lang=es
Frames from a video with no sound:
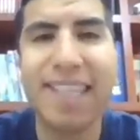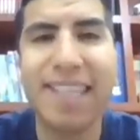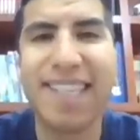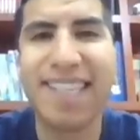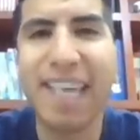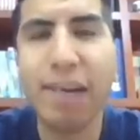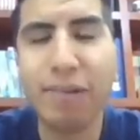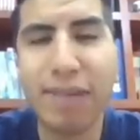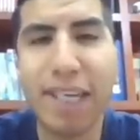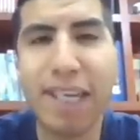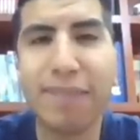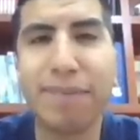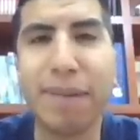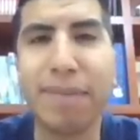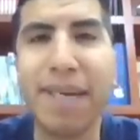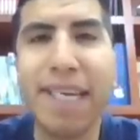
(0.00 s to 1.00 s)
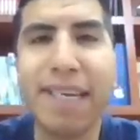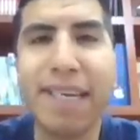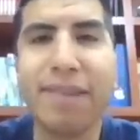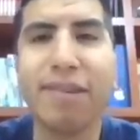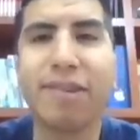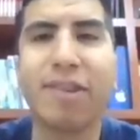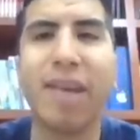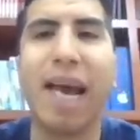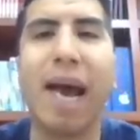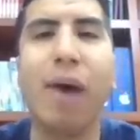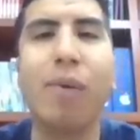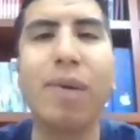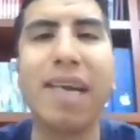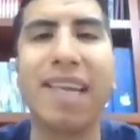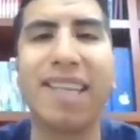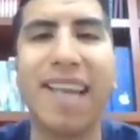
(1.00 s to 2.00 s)
Sean ustedes bienvenidos a
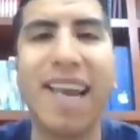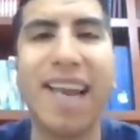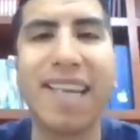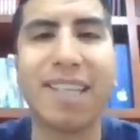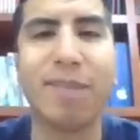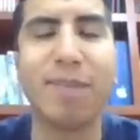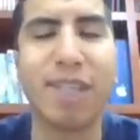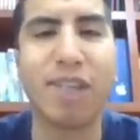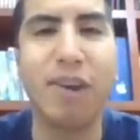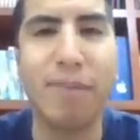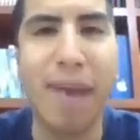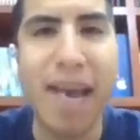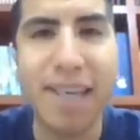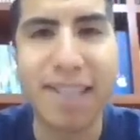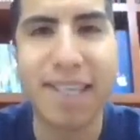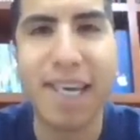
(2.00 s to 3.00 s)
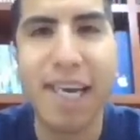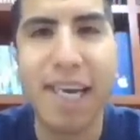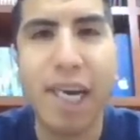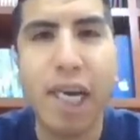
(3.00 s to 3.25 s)
una transmisión más